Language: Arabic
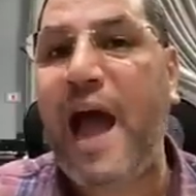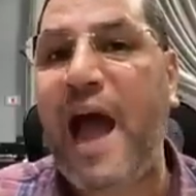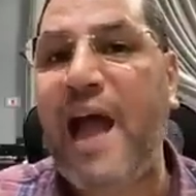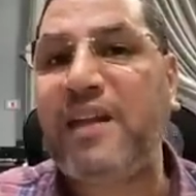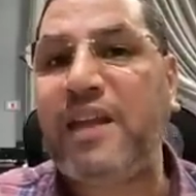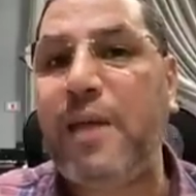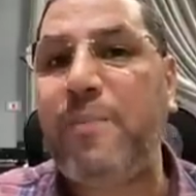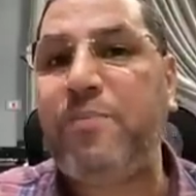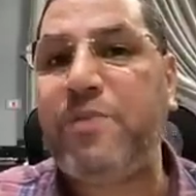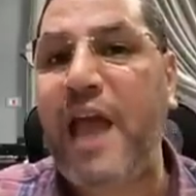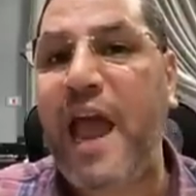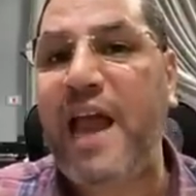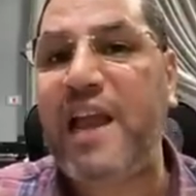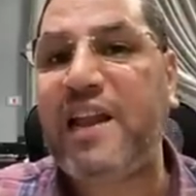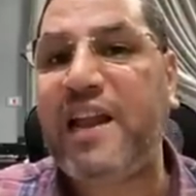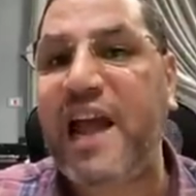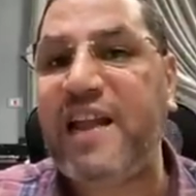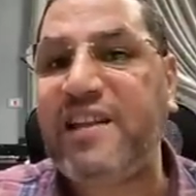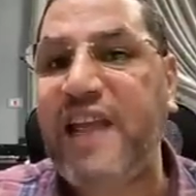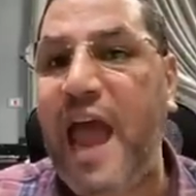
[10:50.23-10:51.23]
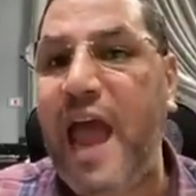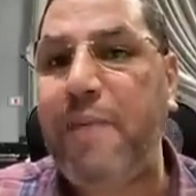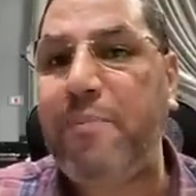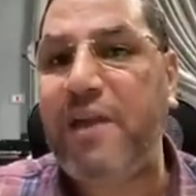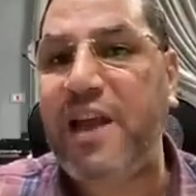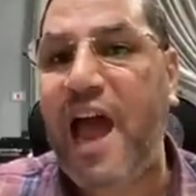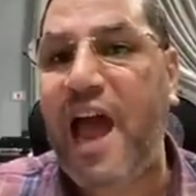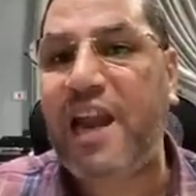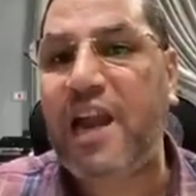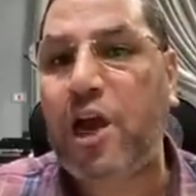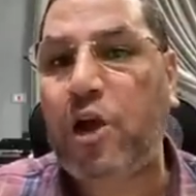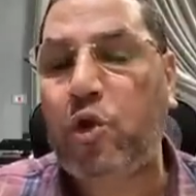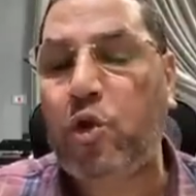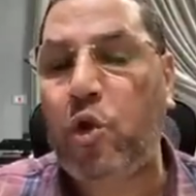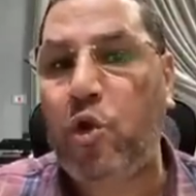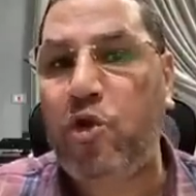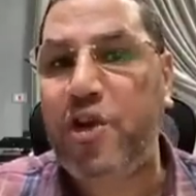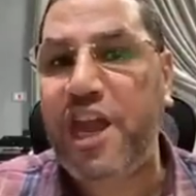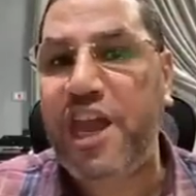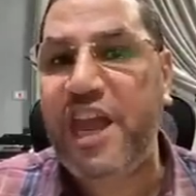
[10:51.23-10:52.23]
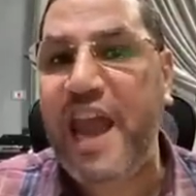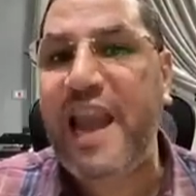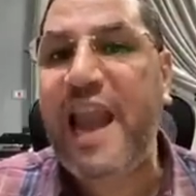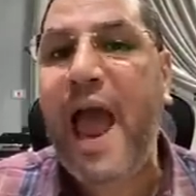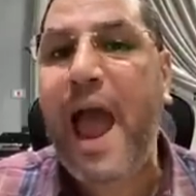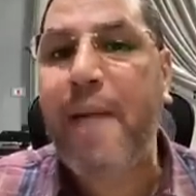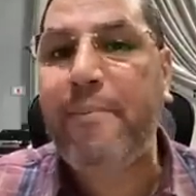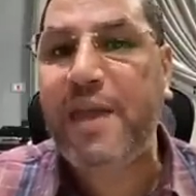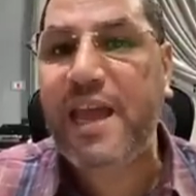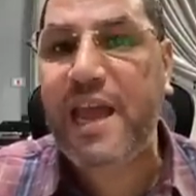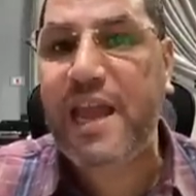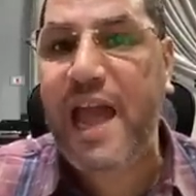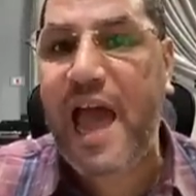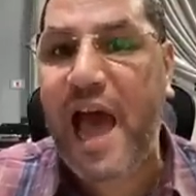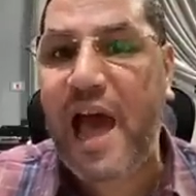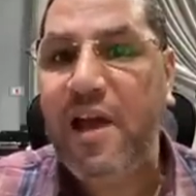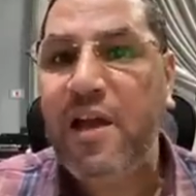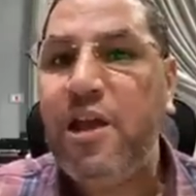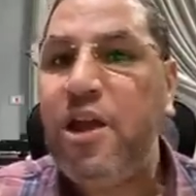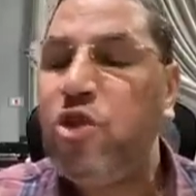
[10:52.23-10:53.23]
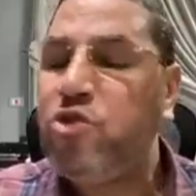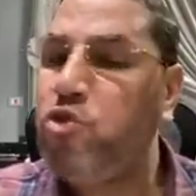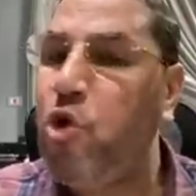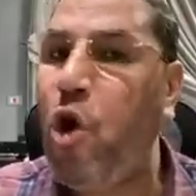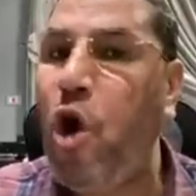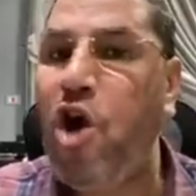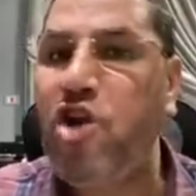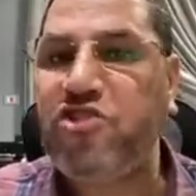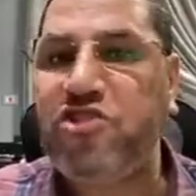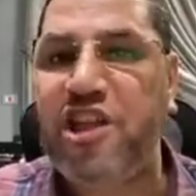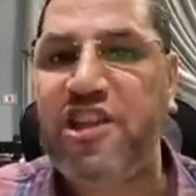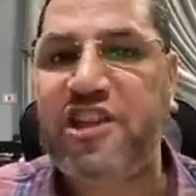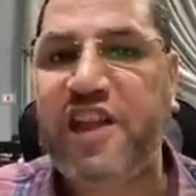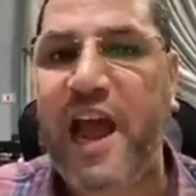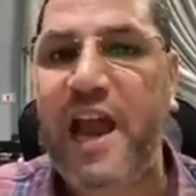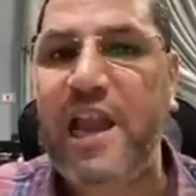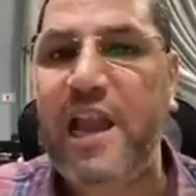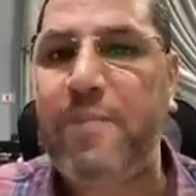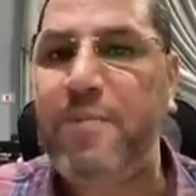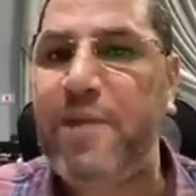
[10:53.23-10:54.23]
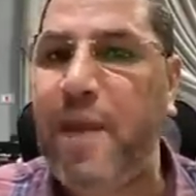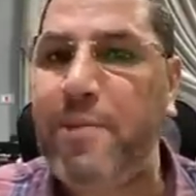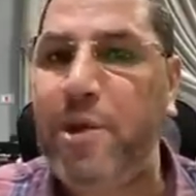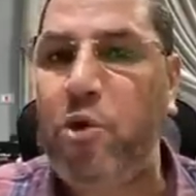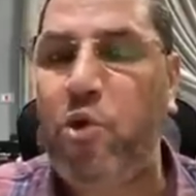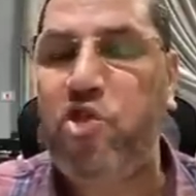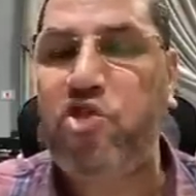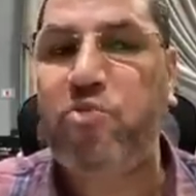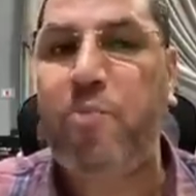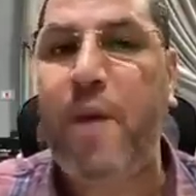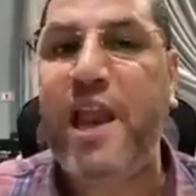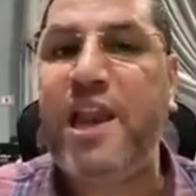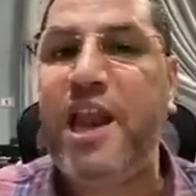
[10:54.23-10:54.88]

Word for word: هتبدا الكتائب الالكترونيه العميله تقعد تتكلم يمين وشمال